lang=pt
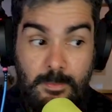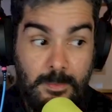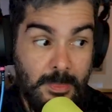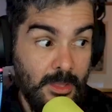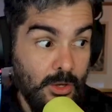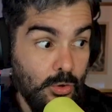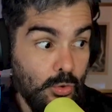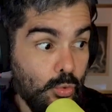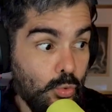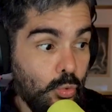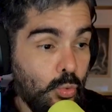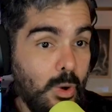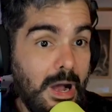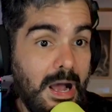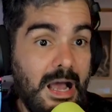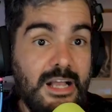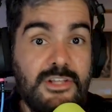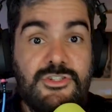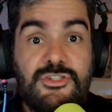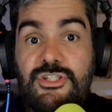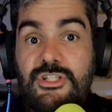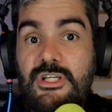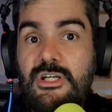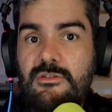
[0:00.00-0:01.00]
O
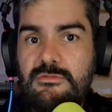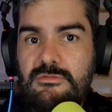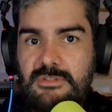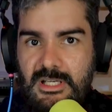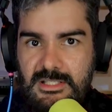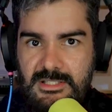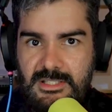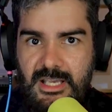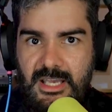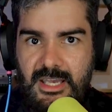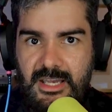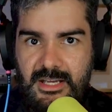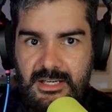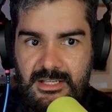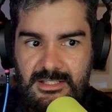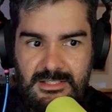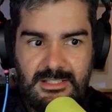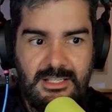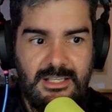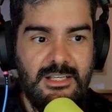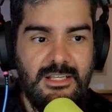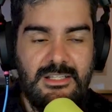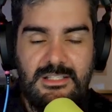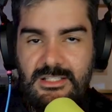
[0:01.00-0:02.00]
guardião das regras.
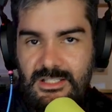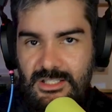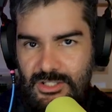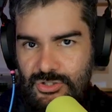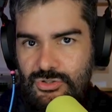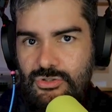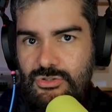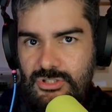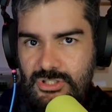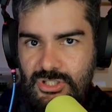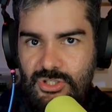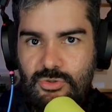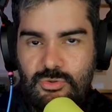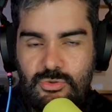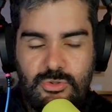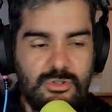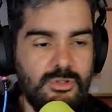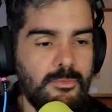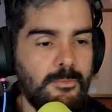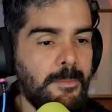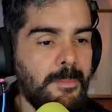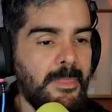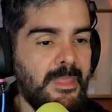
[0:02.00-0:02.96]
Isso segundo